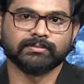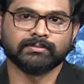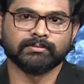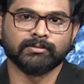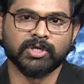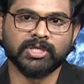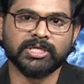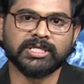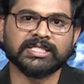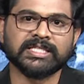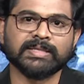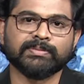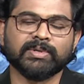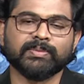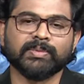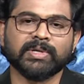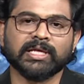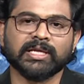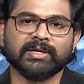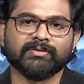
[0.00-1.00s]
మొదటి
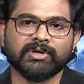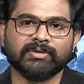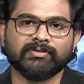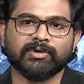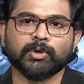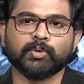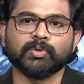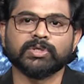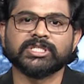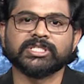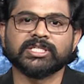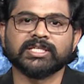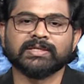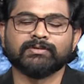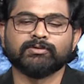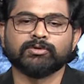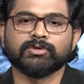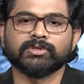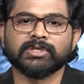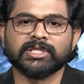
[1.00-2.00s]
సెప్టెంబర్ ఇరవై వరకు నిషేధం
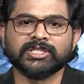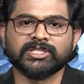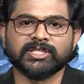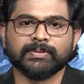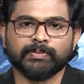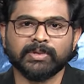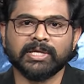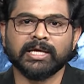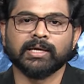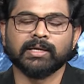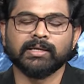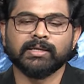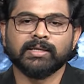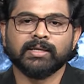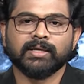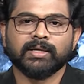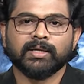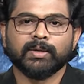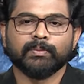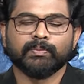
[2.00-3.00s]
ఉంటుందని చెప్పినా
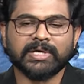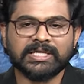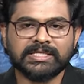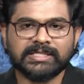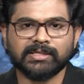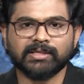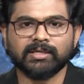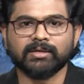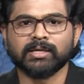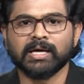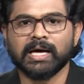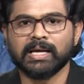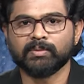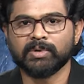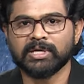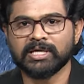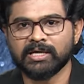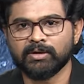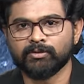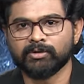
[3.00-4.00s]
పరిస్థితులు
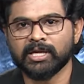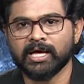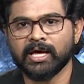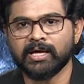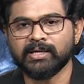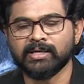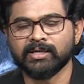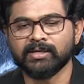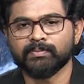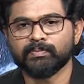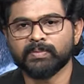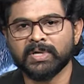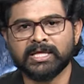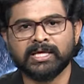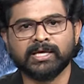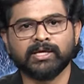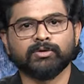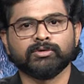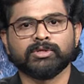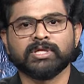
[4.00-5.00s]
నార్మల్గా ఉన్నాయని
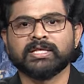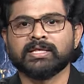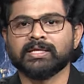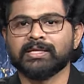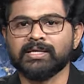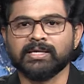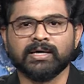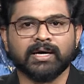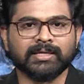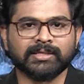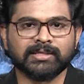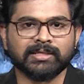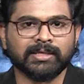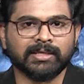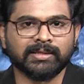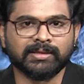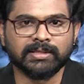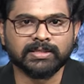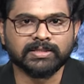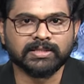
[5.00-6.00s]
పదిహేనవ తేదీని ఆంక్షలు
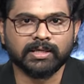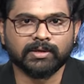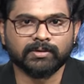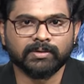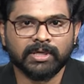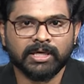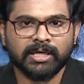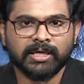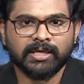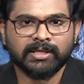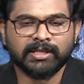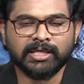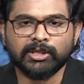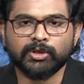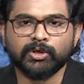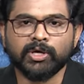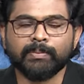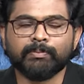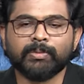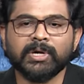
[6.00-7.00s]
ఎత్తేశారు దీంతో
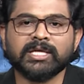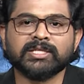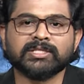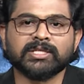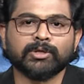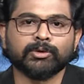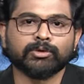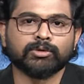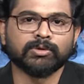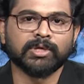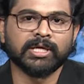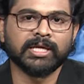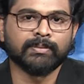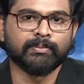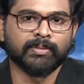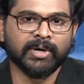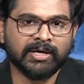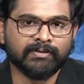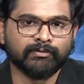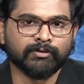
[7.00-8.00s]
ఎప్పుడేం జరుగుతుందనే
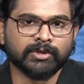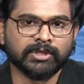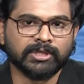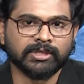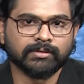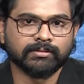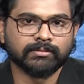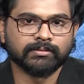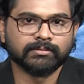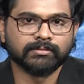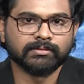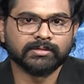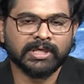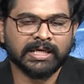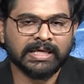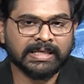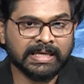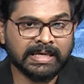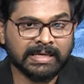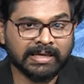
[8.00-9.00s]
భయం ఉంది
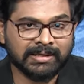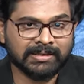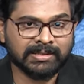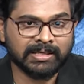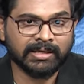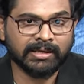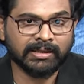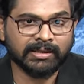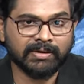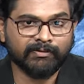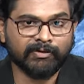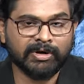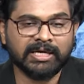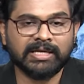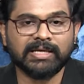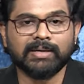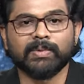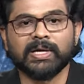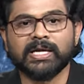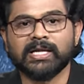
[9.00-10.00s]
ఏదైనా జరిగితే
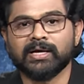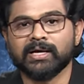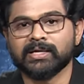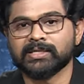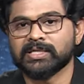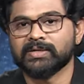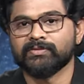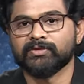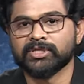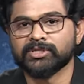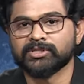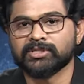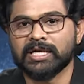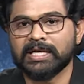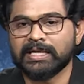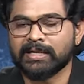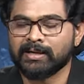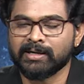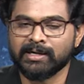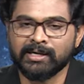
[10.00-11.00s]
వెంటనే మళ్ళీ ఆంక్షలు
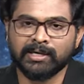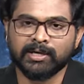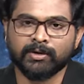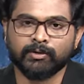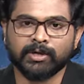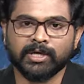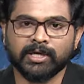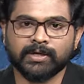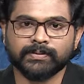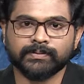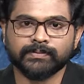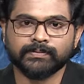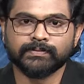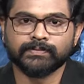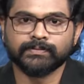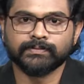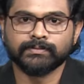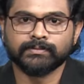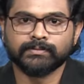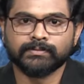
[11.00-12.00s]
విధించడానికి రెడీగా ఉన్నారు
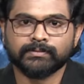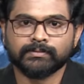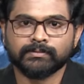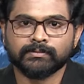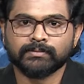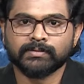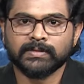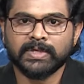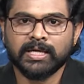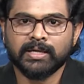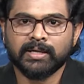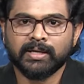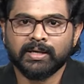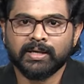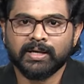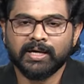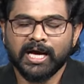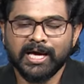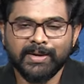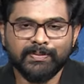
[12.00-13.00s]

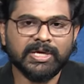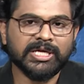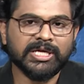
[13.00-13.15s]
ఐబీ